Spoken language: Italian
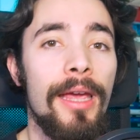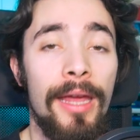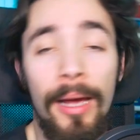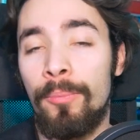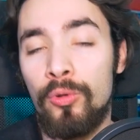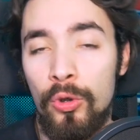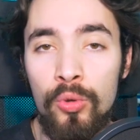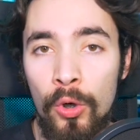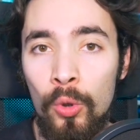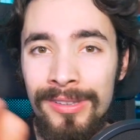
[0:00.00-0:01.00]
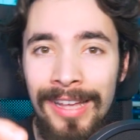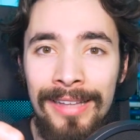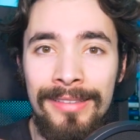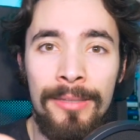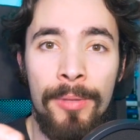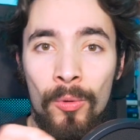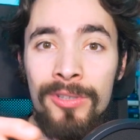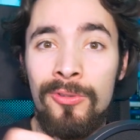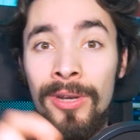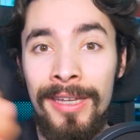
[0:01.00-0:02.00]
e appunto i suoi contatti per
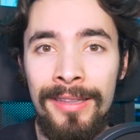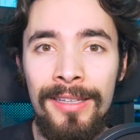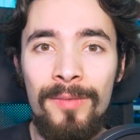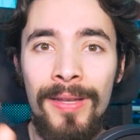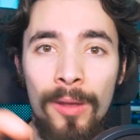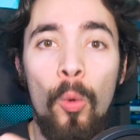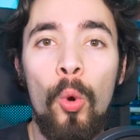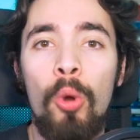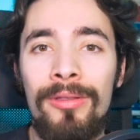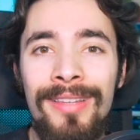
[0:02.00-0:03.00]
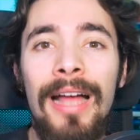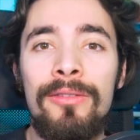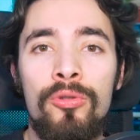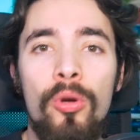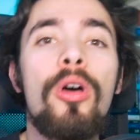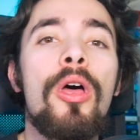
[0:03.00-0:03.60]
questo lead diventa un contatto,